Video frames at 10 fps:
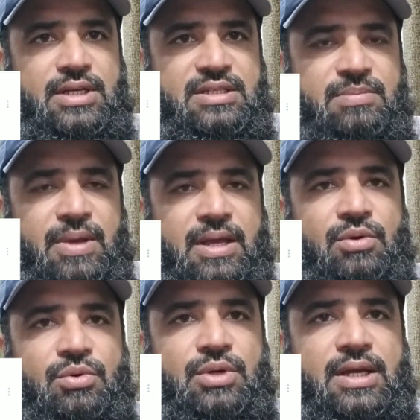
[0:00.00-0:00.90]
इस पर
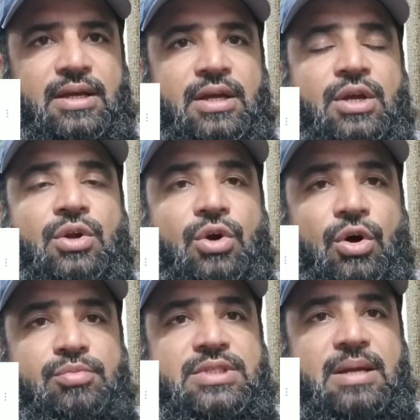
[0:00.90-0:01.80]
उन्हें
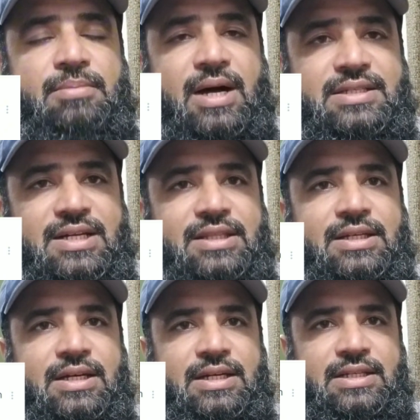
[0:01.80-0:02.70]
कौम से माजरत
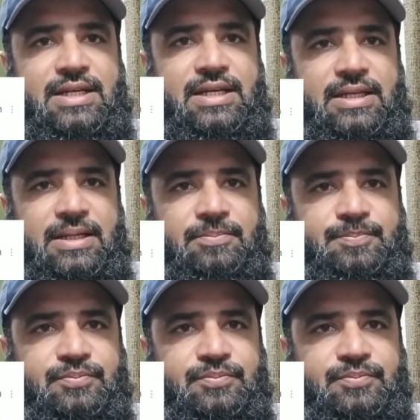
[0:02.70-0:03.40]
करनी चाहिए